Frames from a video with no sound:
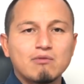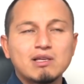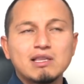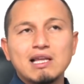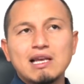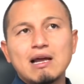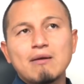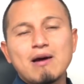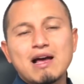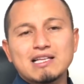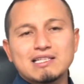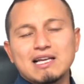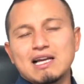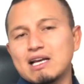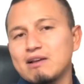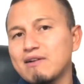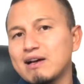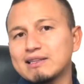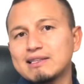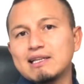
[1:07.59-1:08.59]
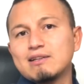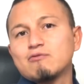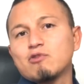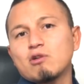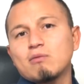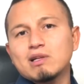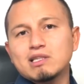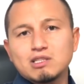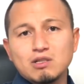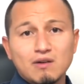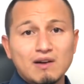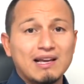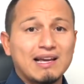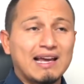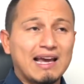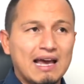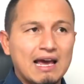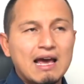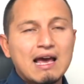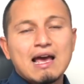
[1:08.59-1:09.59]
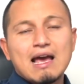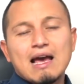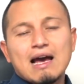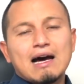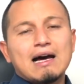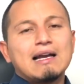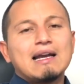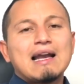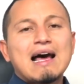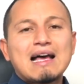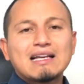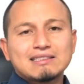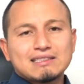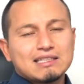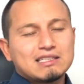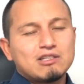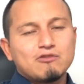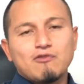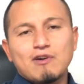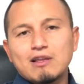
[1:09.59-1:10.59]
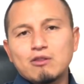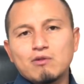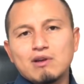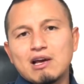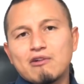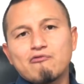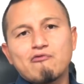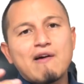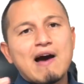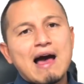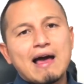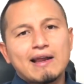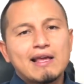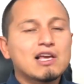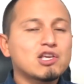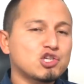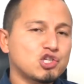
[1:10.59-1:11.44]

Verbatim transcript: quindi la massa è arrivata l'informazione che all'asta si fanno gli affari,